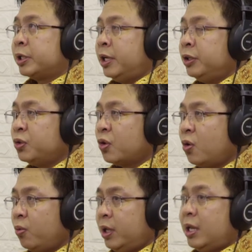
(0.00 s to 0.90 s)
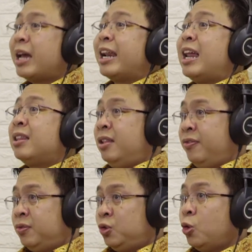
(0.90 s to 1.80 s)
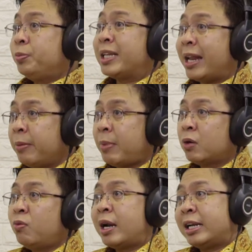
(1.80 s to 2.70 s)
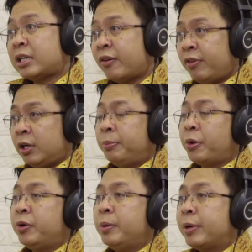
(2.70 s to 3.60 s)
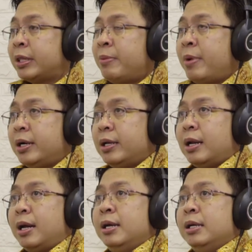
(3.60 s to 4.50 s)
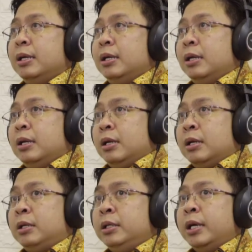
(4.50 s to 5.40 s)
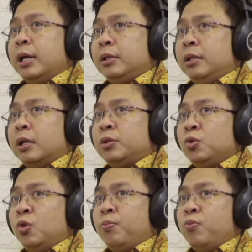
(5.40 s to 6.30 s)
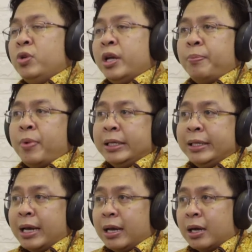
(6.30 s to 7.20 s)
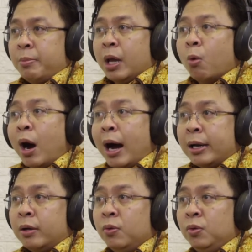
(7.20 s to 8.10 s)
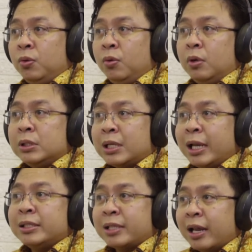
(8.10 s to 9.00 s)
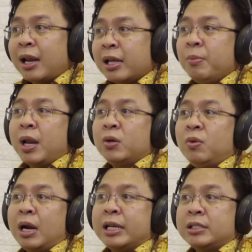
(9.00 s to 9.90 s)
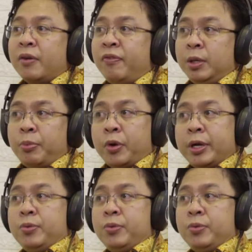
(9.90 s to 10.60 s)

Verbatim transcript: Presiden Jokowi yang relatif cukup sering melakukan reshuffle di periode pertama adalah dia tidak cukup punya banyak kemewahan untuk sering-sering lagi melakukan reshuffle di periode